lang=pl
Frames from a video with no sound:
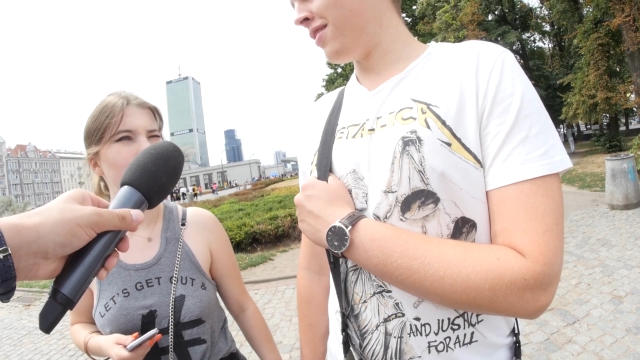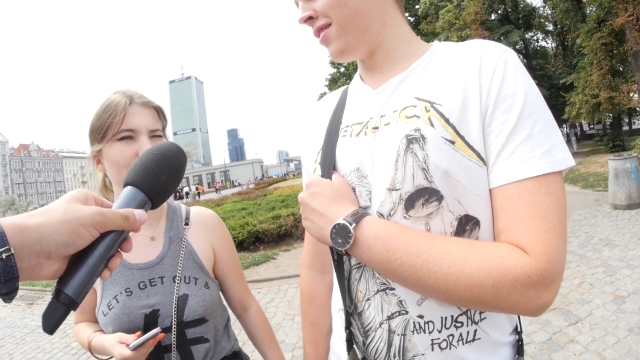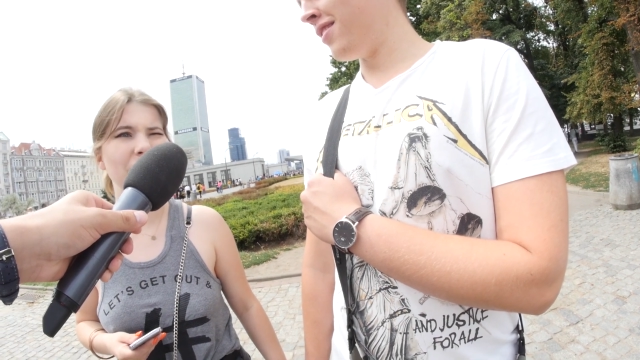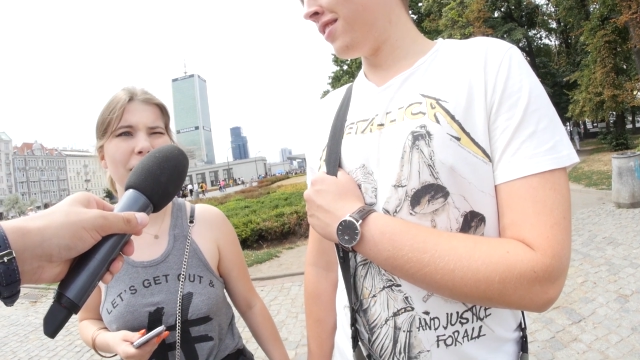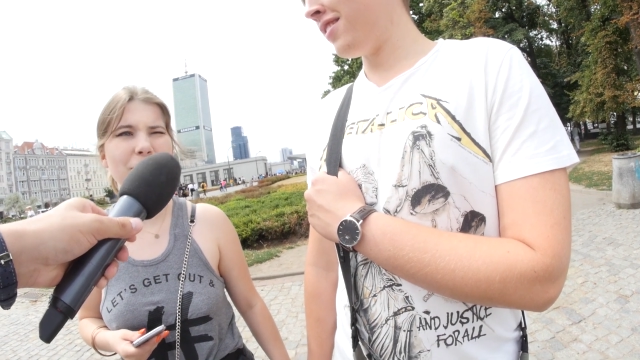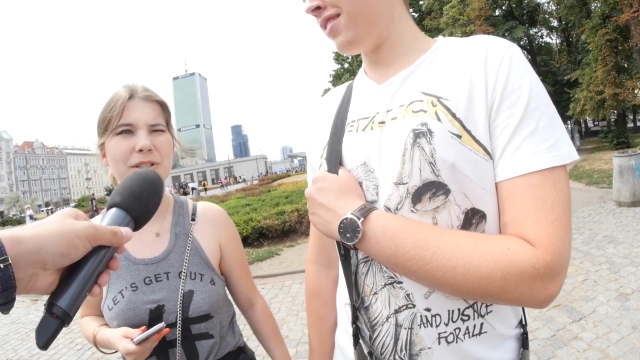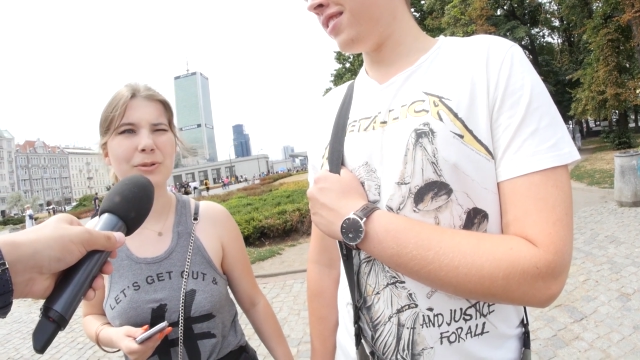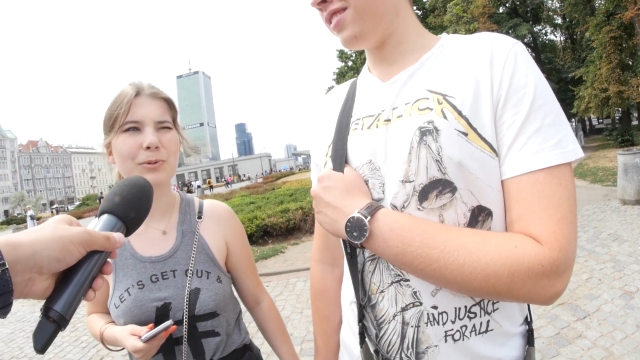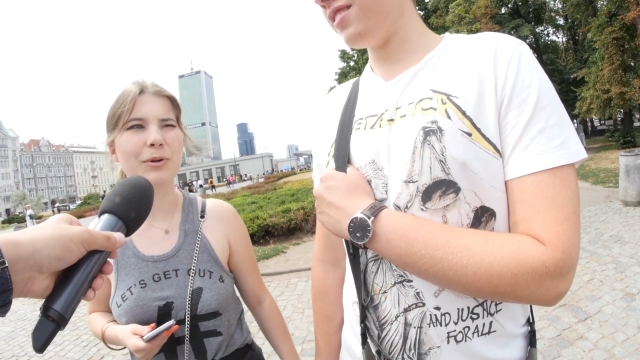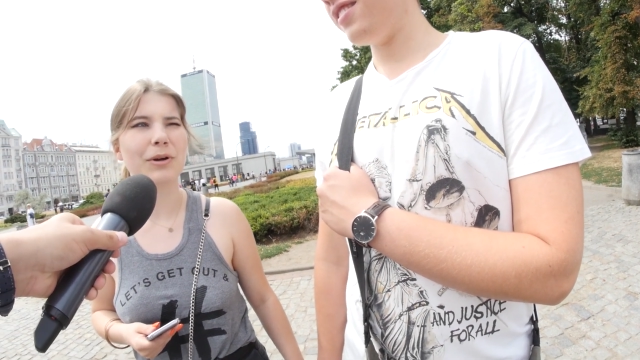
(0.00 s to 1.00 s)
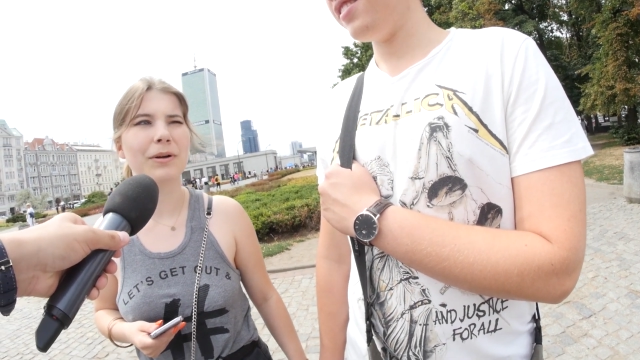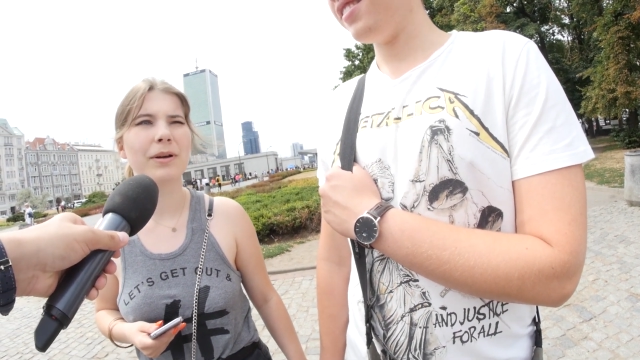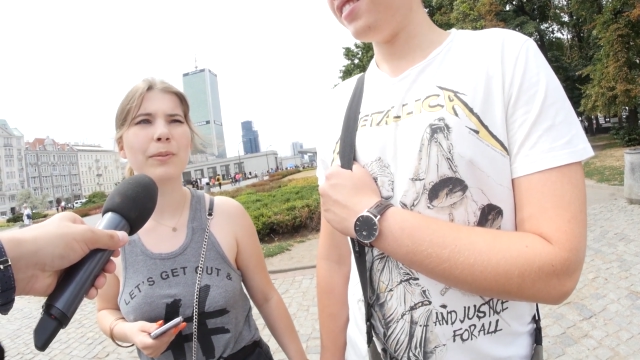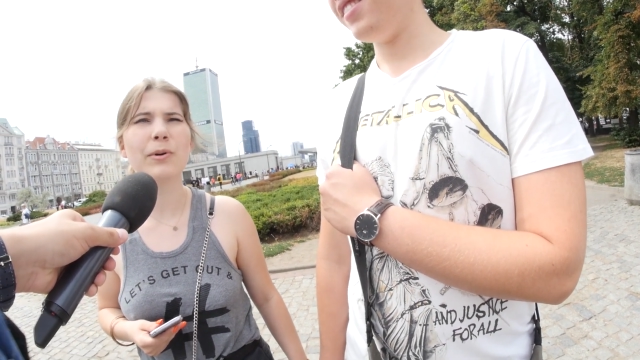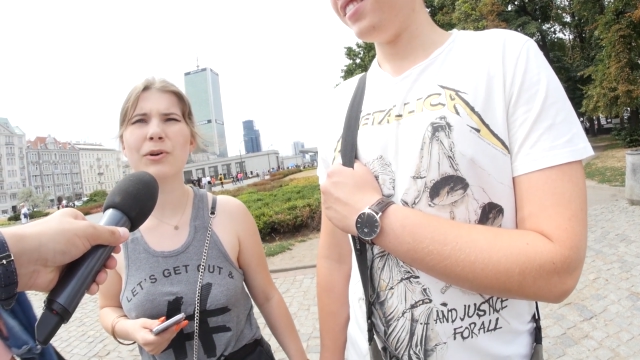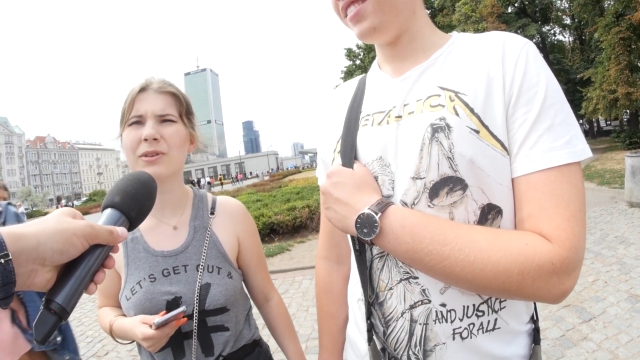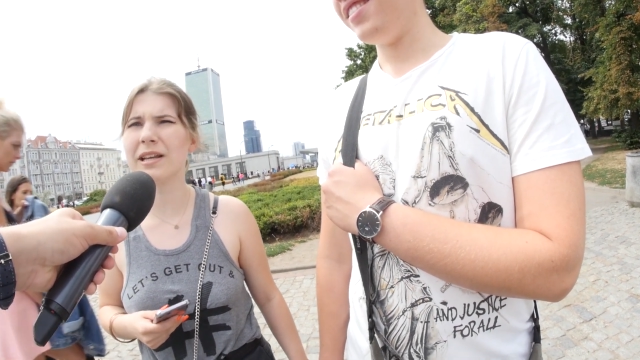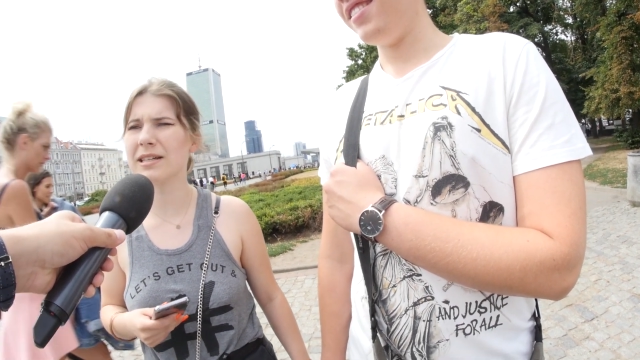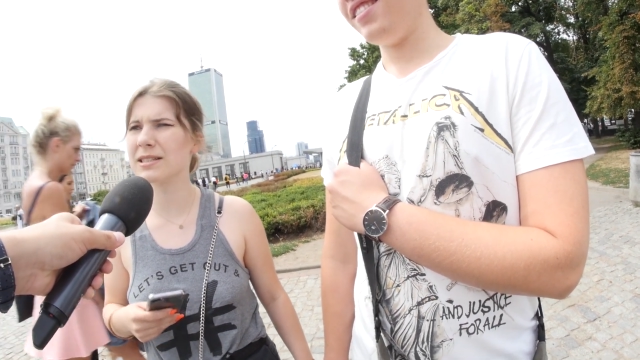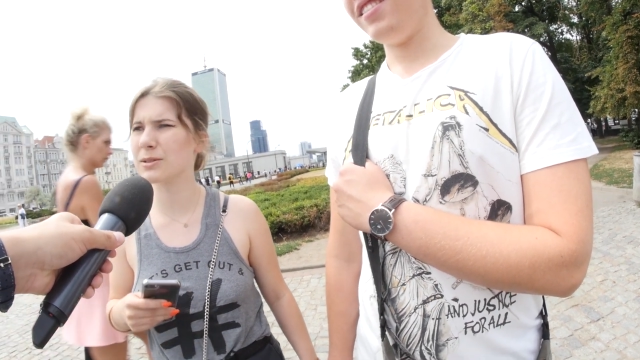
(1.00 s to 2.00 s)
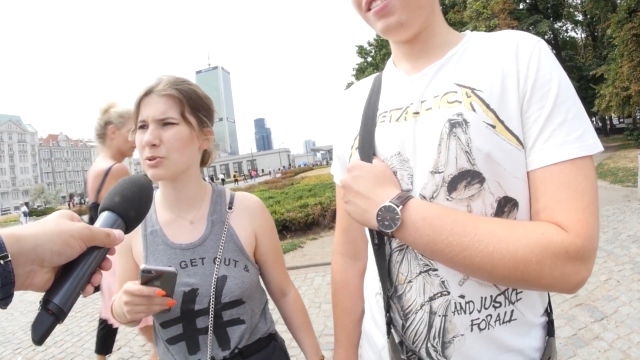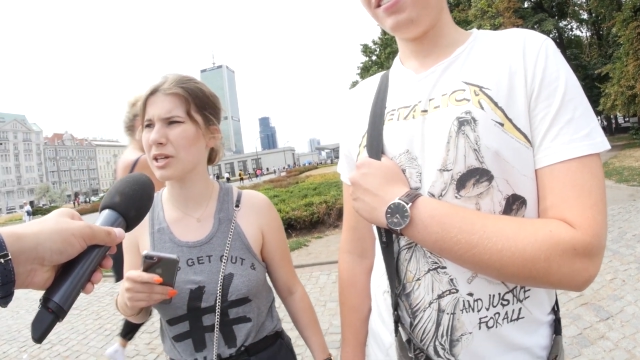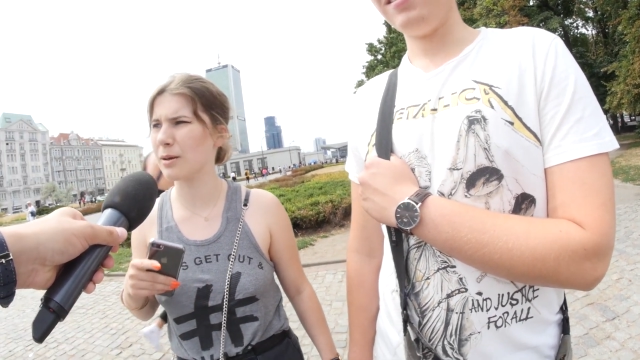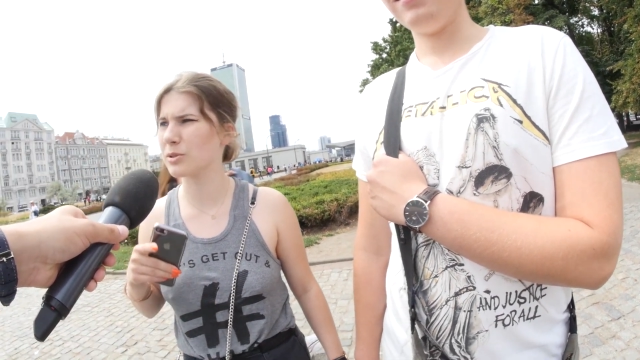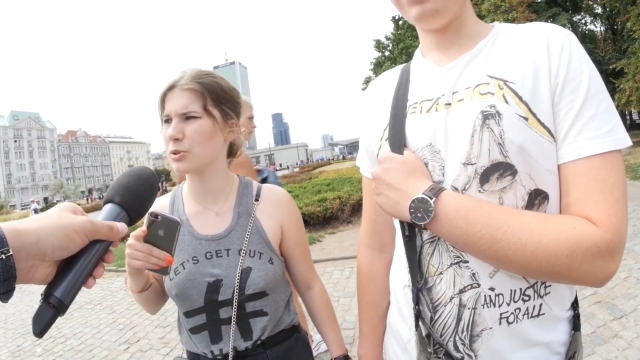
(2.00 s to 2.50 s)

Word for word: Pewnie jakoś niedługo, bo teraz słyszałam,